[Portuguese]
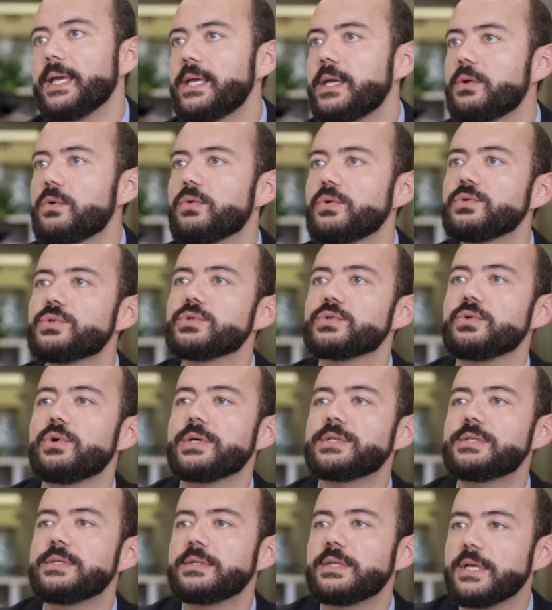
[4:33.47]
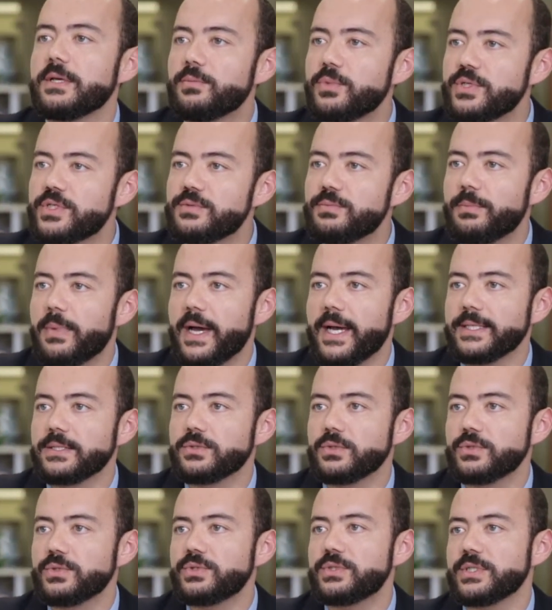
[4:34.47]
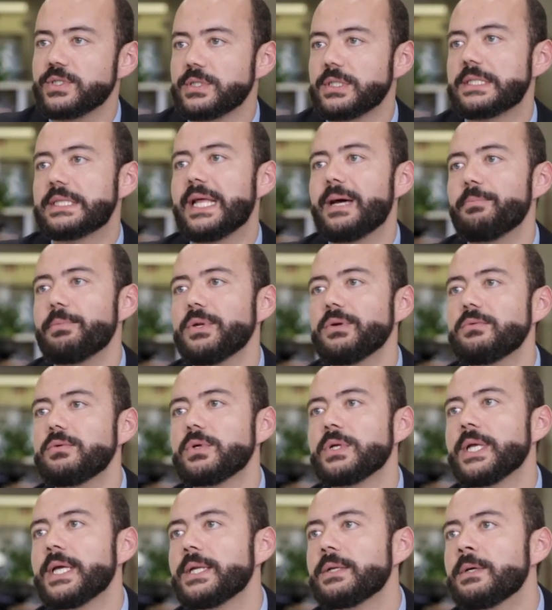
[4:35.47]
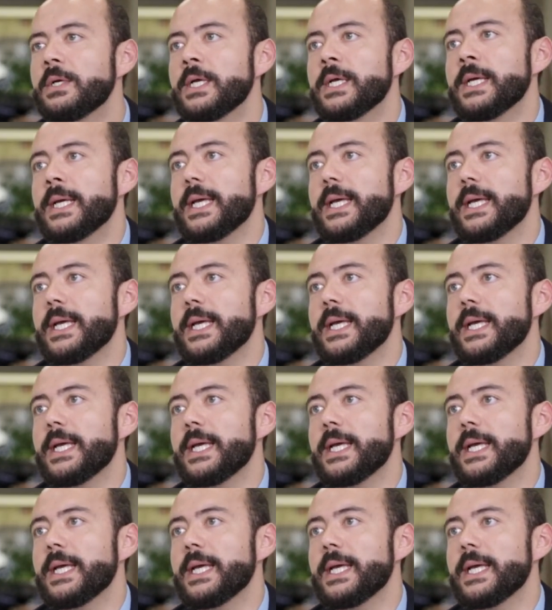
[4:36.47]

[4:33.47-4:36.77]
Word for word: e consórcios intermunicipais, ou seja, está procurando,